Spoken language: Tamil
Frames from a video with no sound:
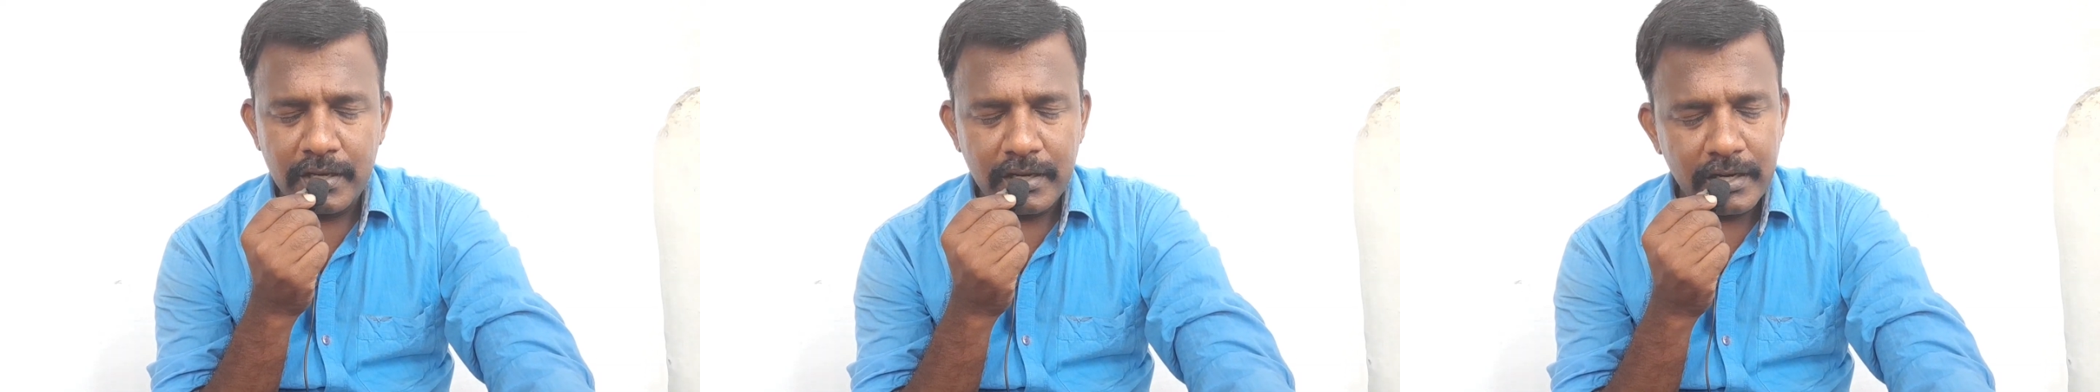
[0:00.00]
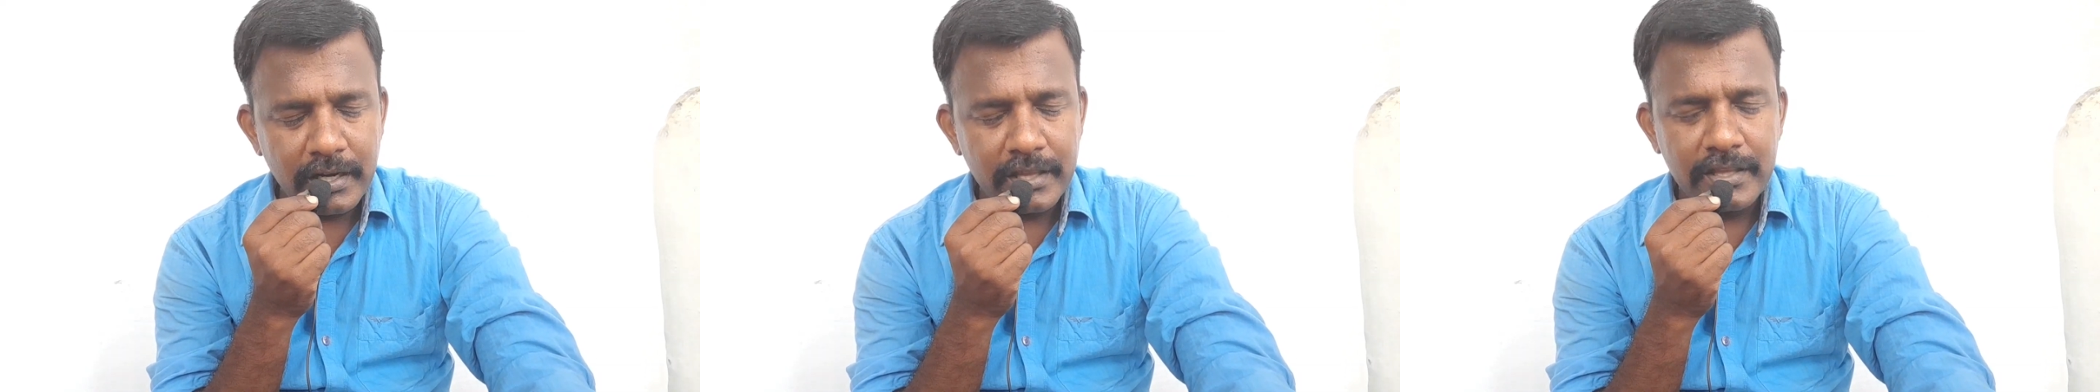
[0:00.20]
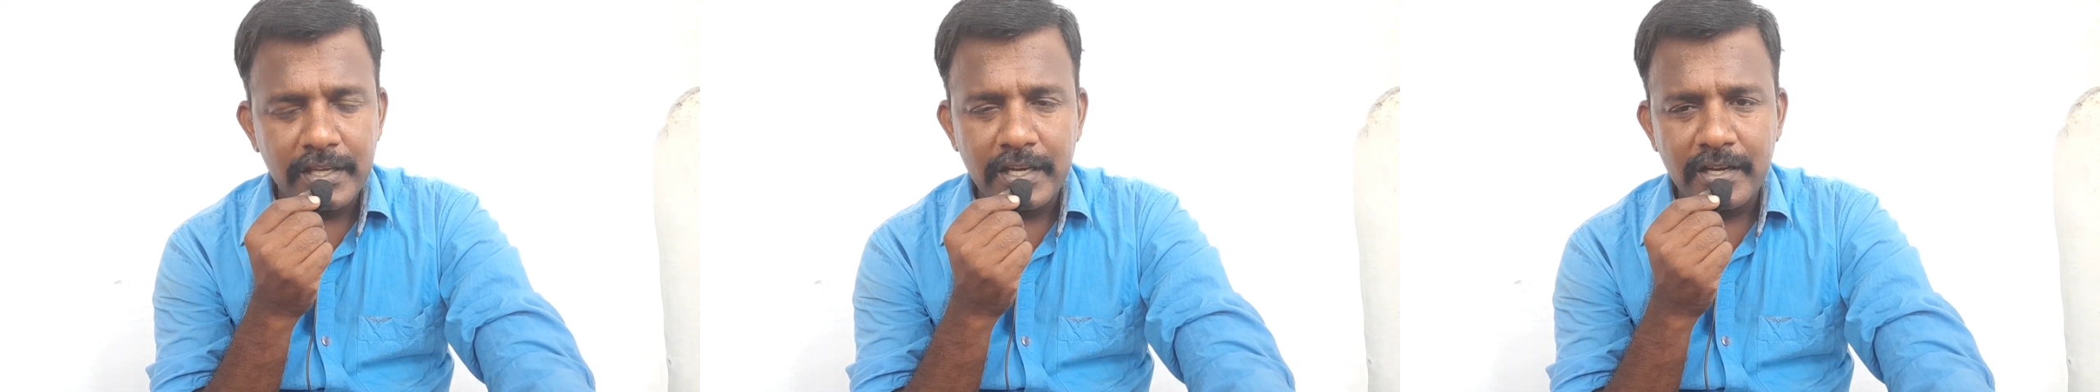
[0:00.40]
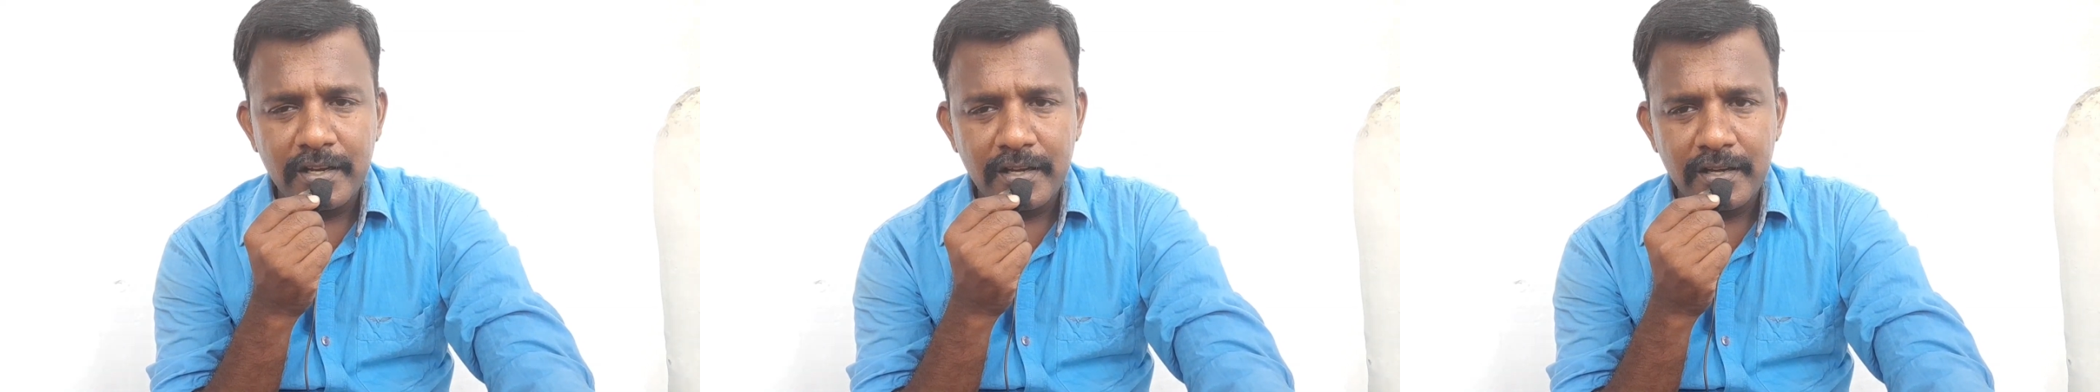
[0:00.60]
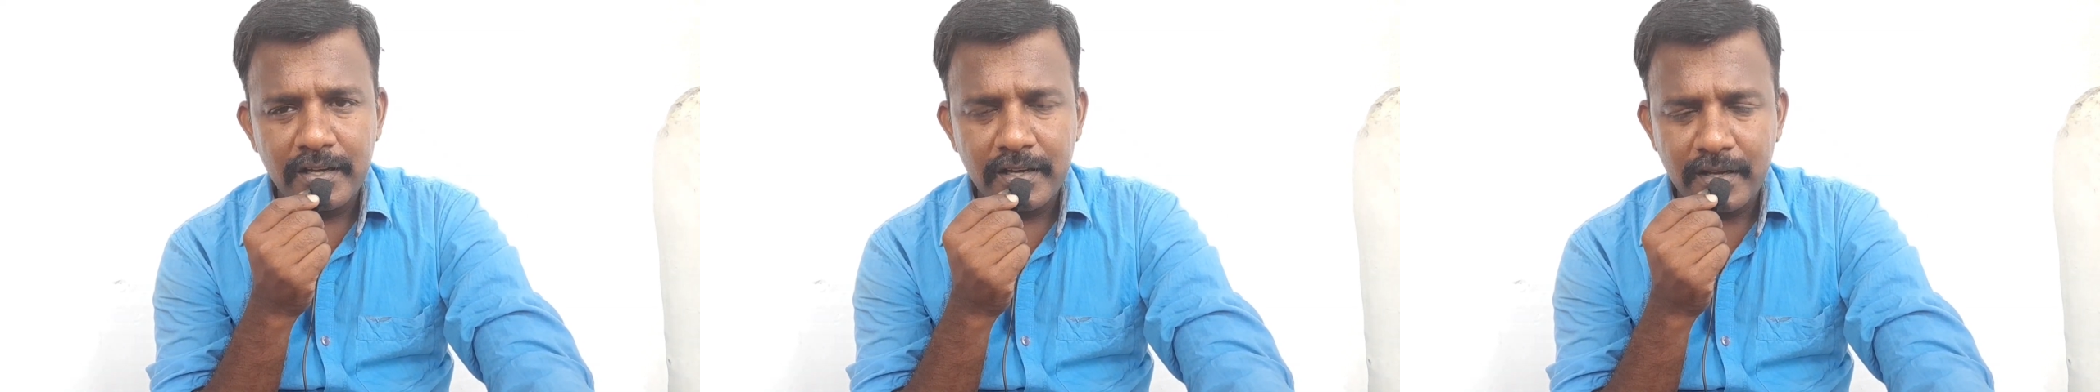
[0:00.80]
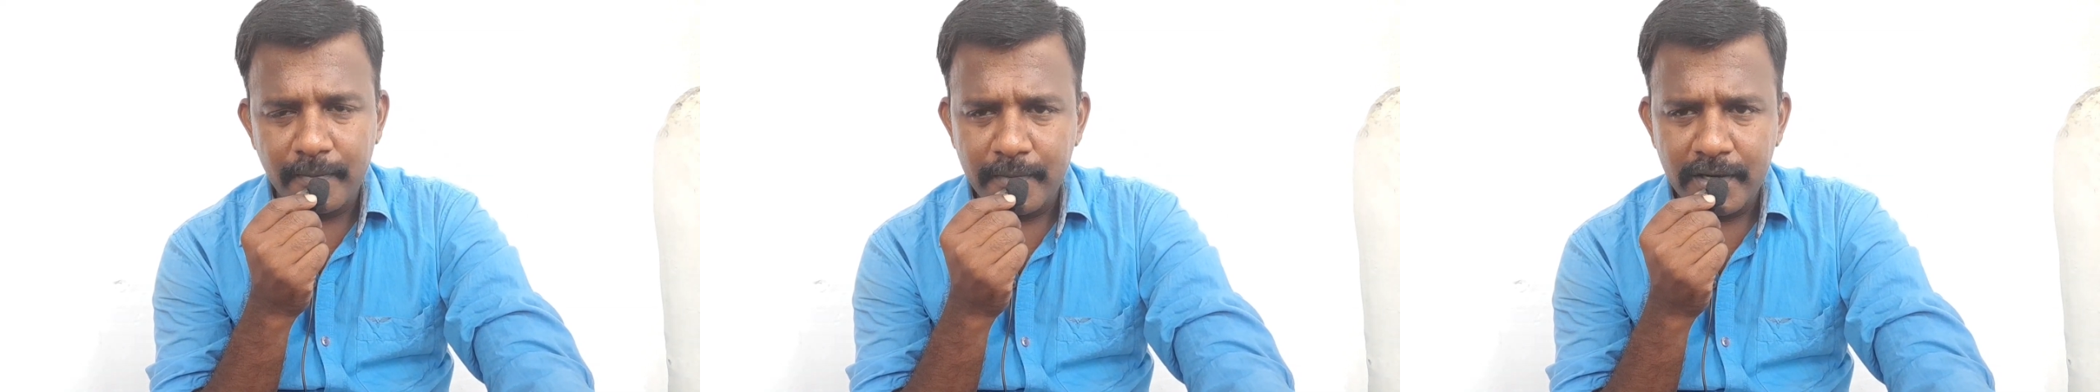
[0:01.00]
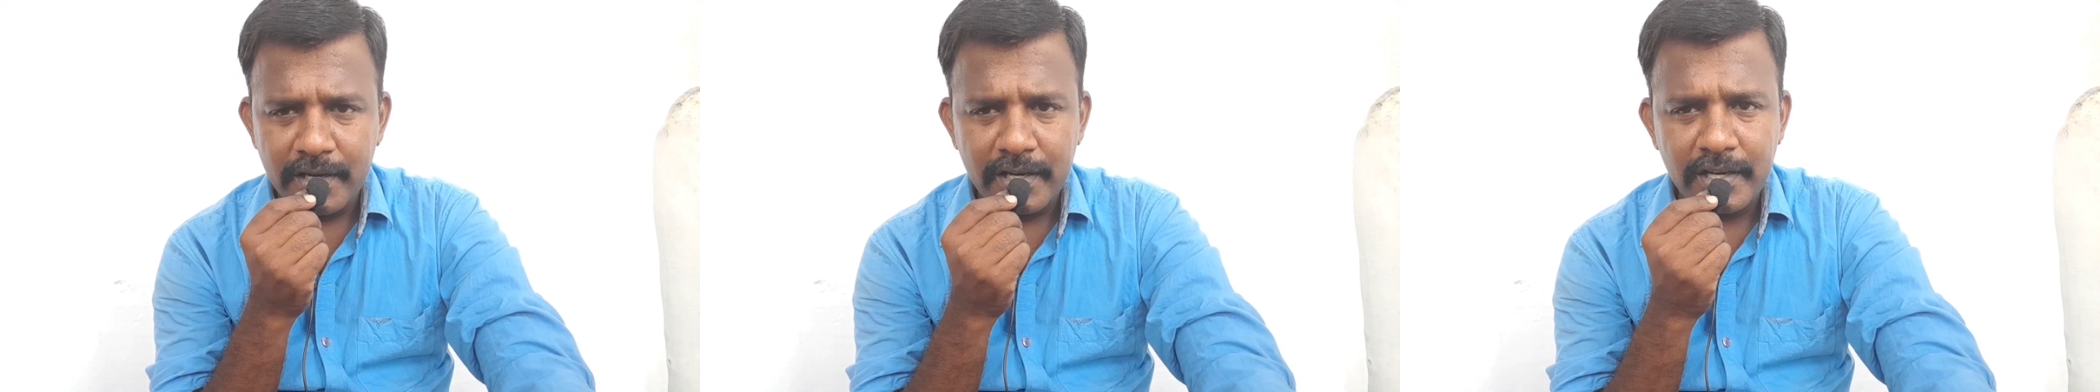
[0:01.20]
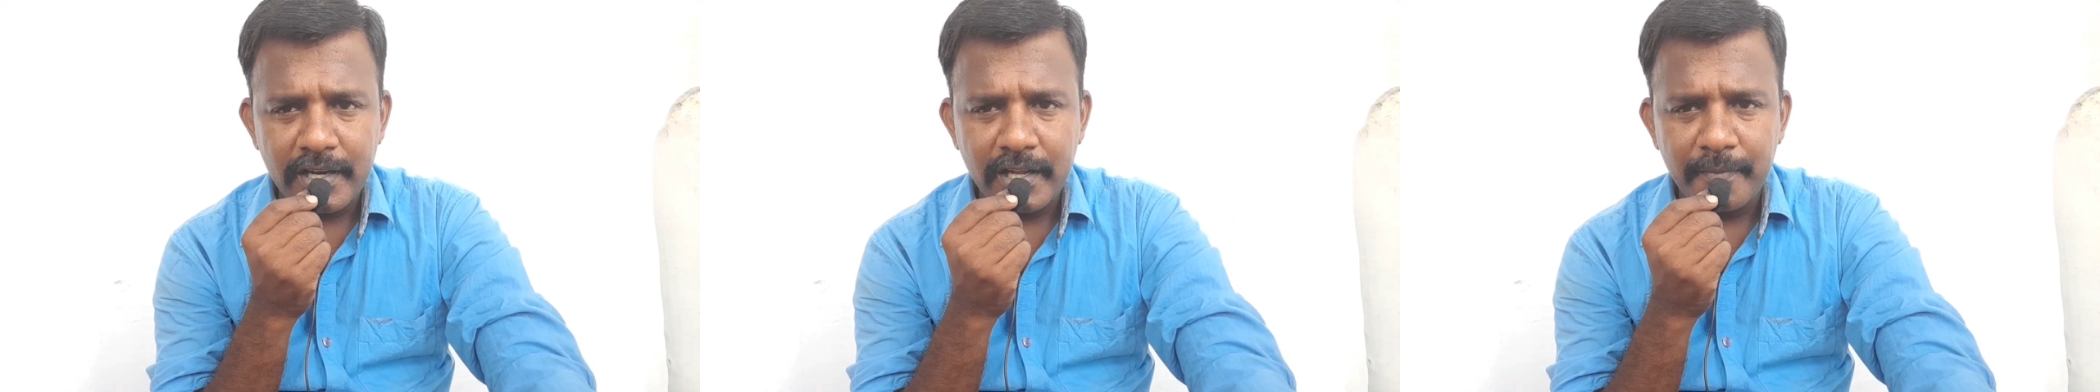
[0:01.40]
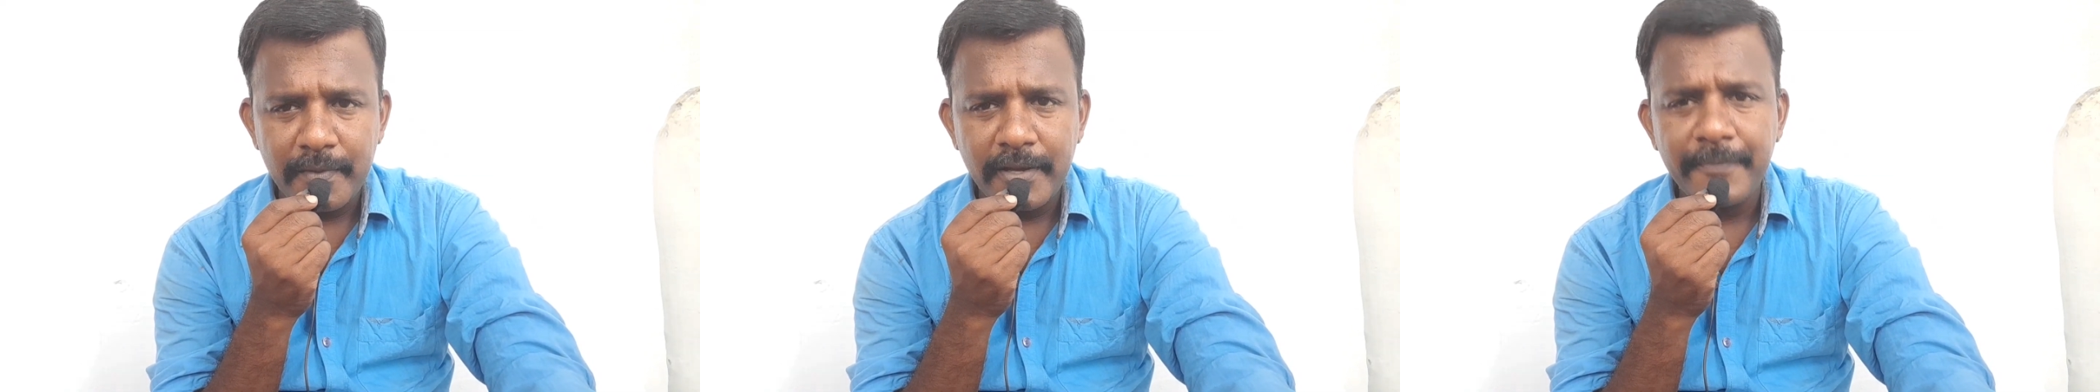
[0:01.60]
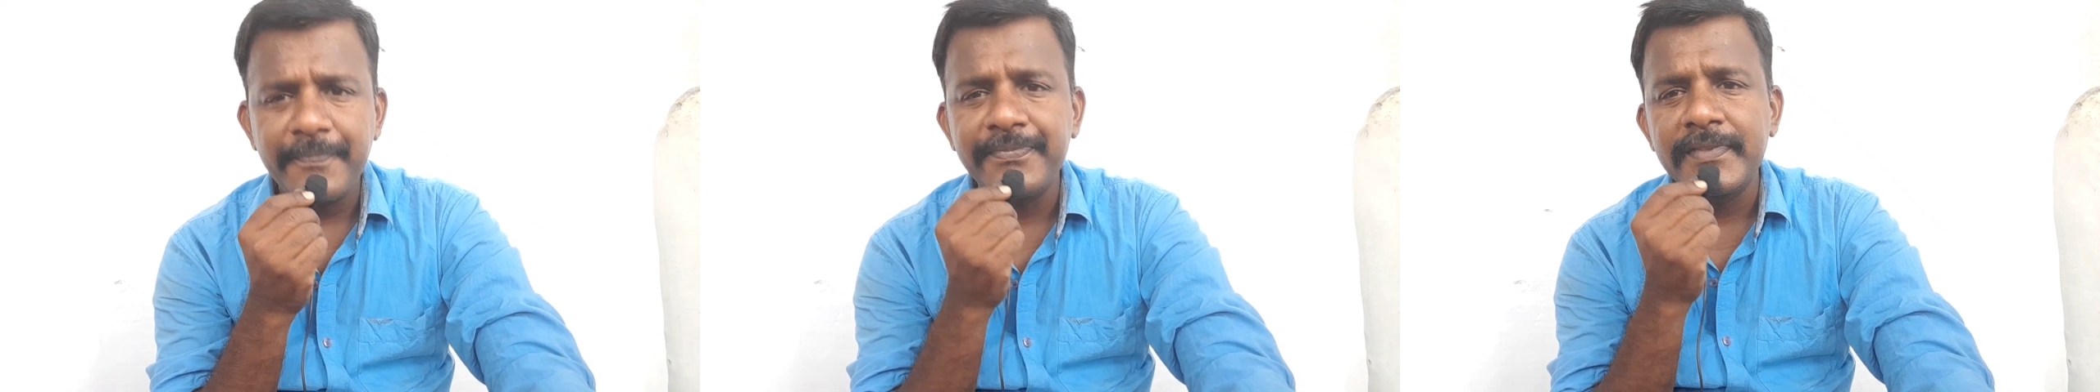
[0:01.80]
எல்லா இடத்து எல்லா
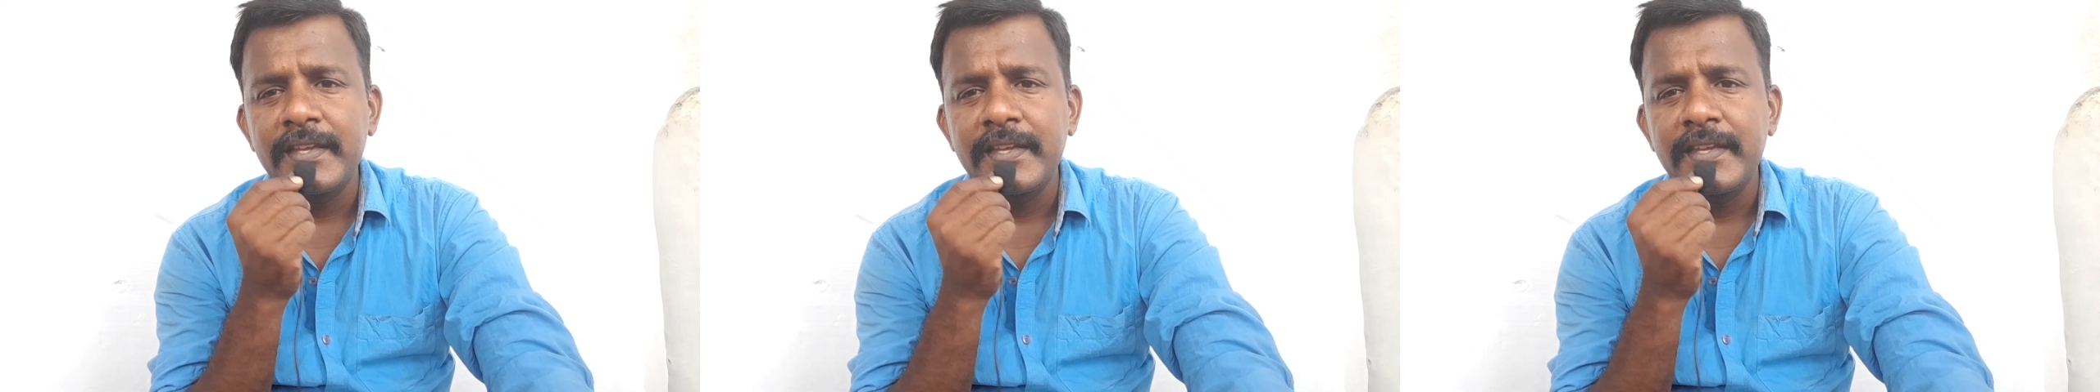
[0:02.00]
கம்பெனிலையுமே